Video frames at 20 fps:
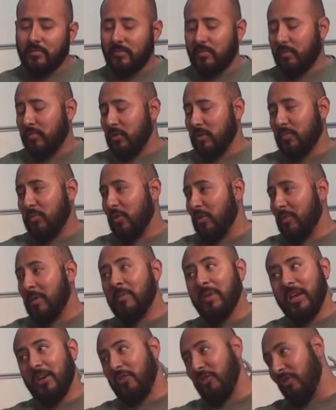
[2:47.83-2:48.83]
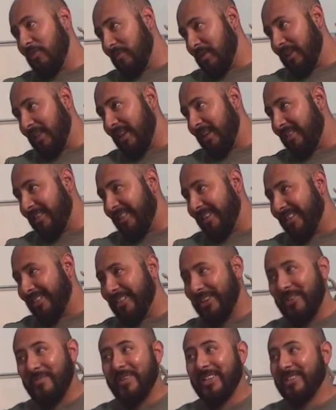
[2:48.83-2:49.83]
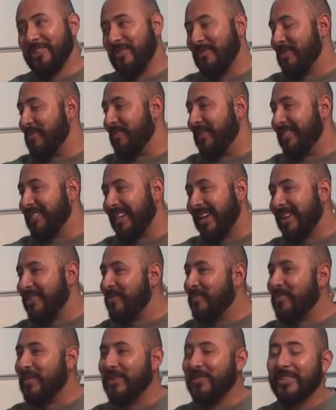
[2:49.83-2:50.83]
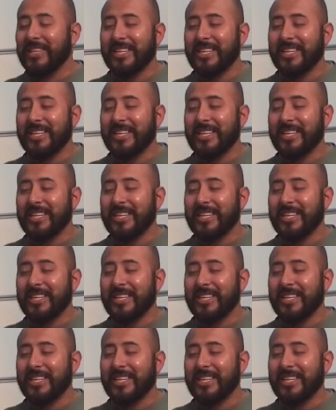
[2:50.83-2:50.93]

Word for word: pues por mí mejor, ¿verdad? Entre más cobro, más gano, pero de